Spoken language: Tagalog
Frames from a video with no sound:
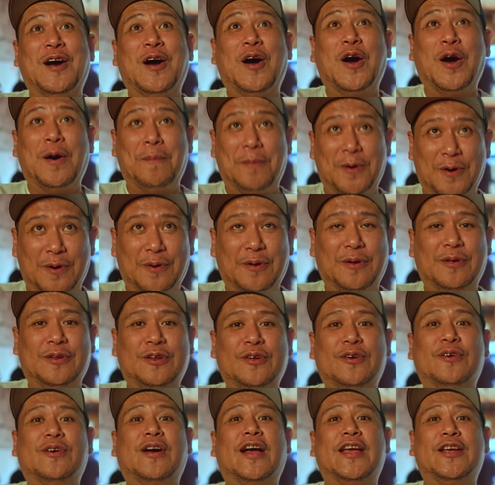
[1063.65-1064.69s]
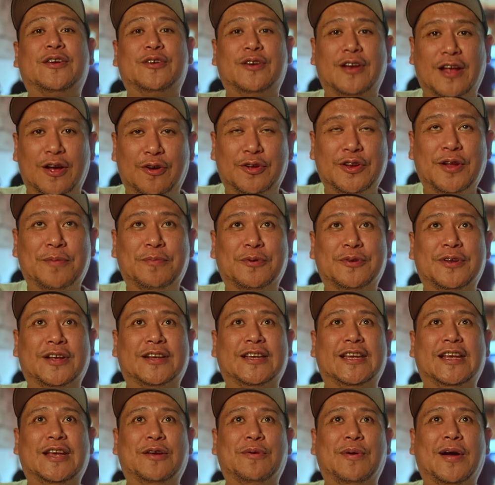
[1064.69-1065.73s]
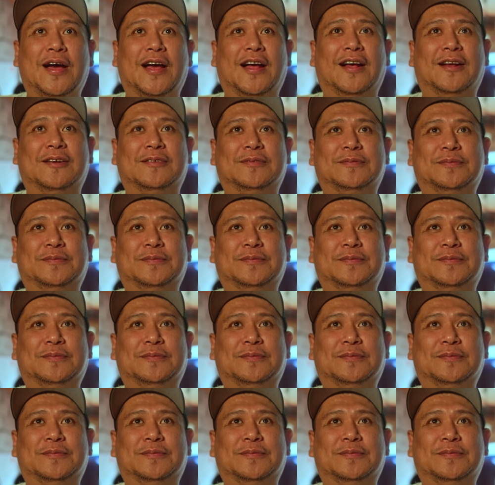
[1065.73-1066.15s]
Opo, no, ngayon ako na po naghihiwa.